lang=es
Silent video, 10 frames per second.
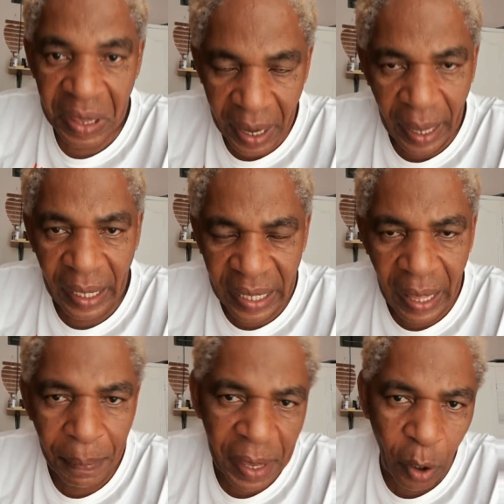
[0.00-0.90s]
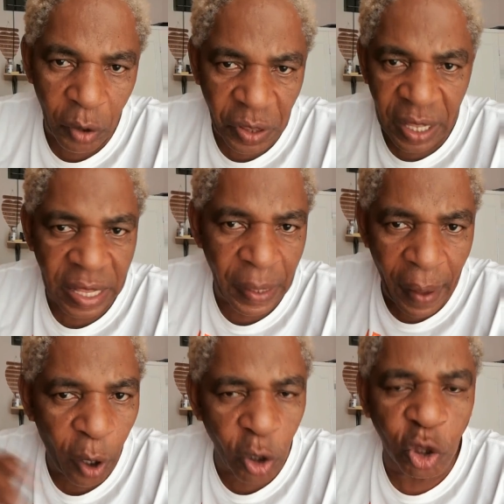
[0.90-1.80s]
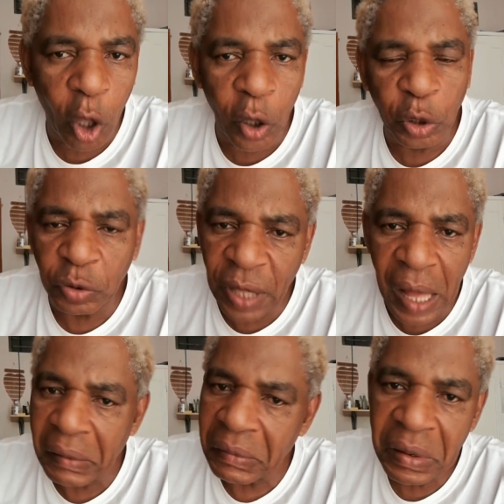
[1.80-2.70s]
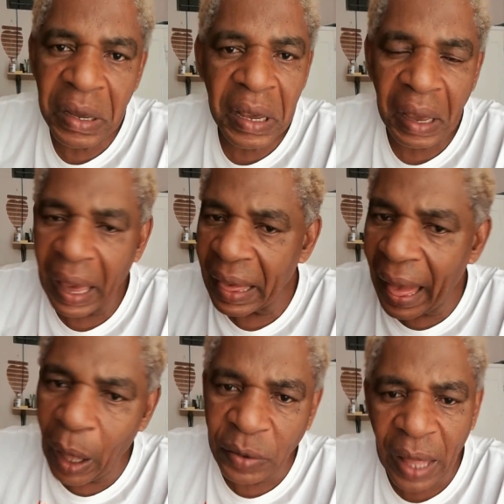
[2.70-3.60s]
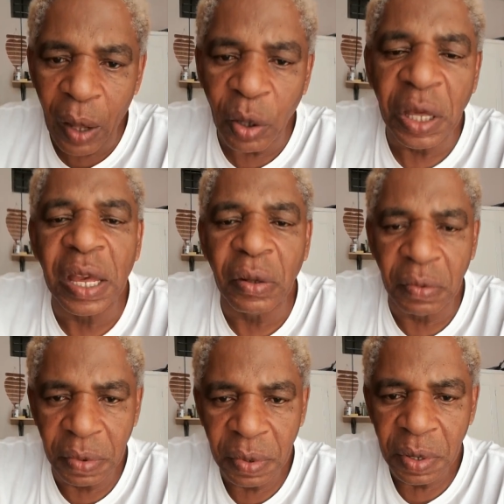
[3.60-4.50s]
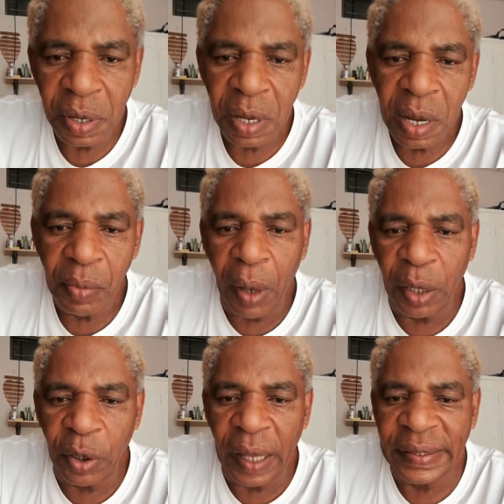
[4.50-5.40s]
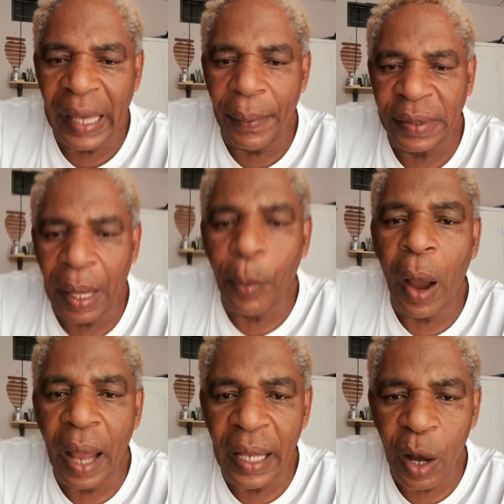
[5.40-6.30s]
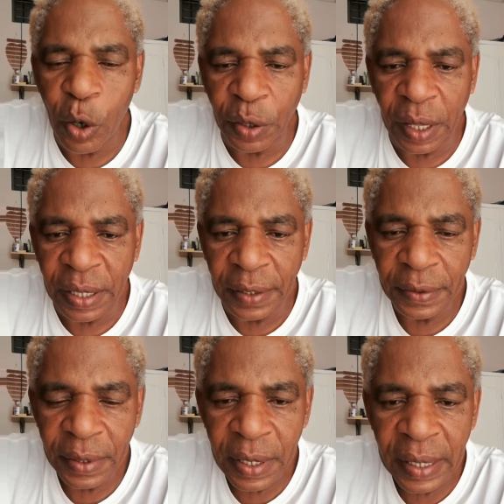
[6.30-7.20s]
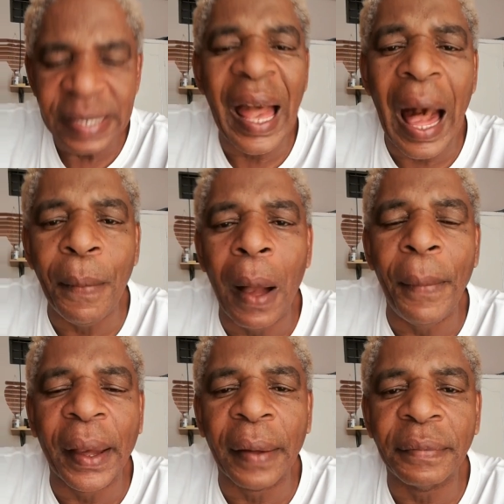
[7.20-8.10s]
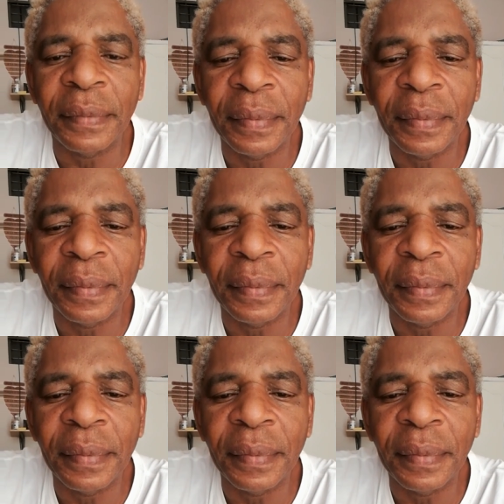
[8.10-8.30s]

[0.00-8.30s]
El enemigo te, te va con todo y tú estás quedado, estás jodido. Bueno, ya sabes, estamos a las órdenes. Llámame.